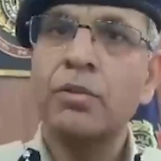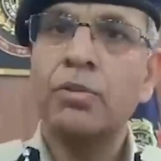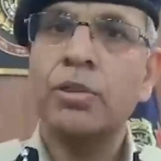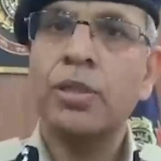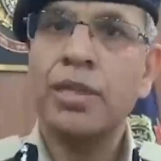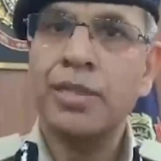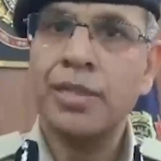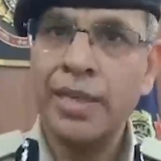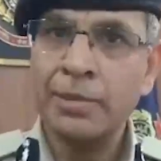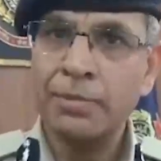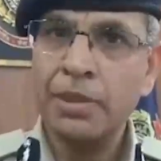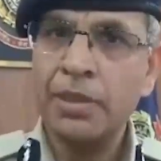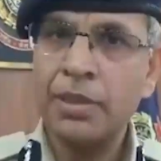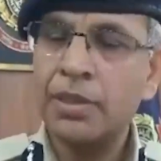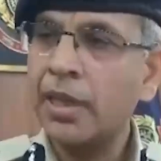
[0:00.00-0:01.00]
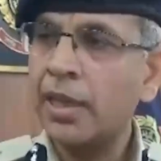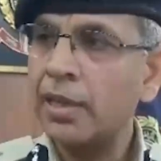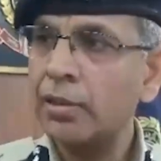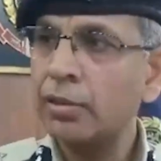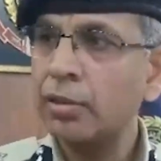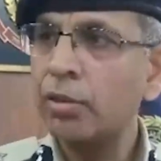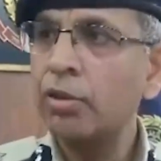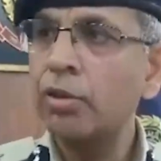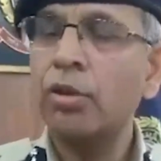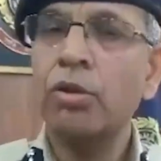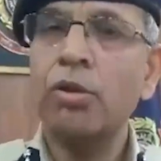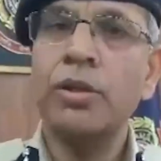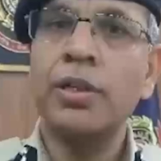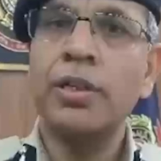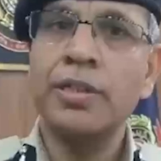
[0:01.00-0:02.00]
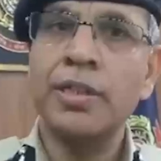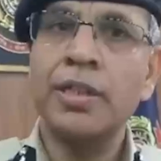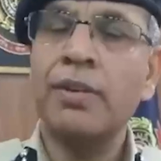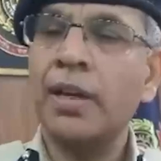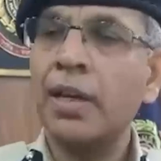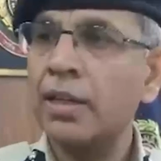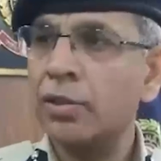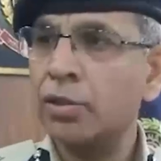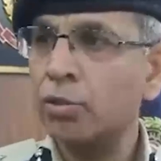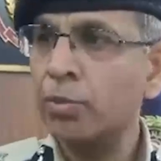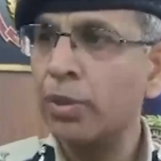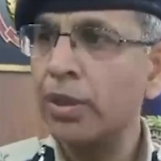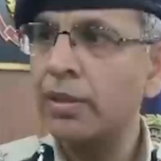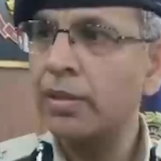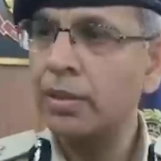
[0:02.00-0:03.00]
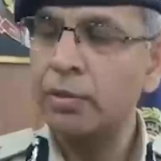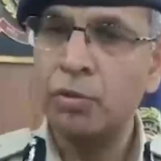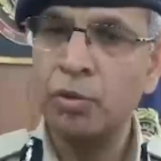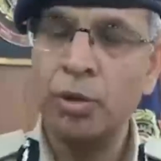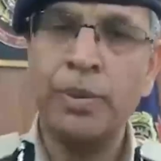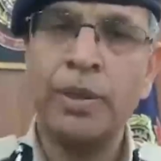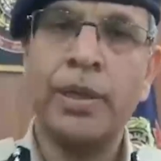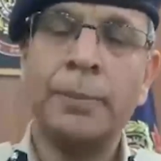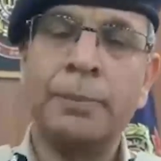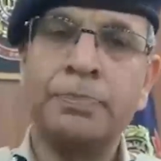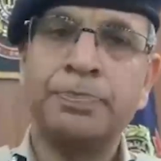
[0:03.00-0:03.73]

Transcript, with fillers: उसका साइज़ भी निर्धारित हो और डीजे वाला इशू भी कंट्रोल में आए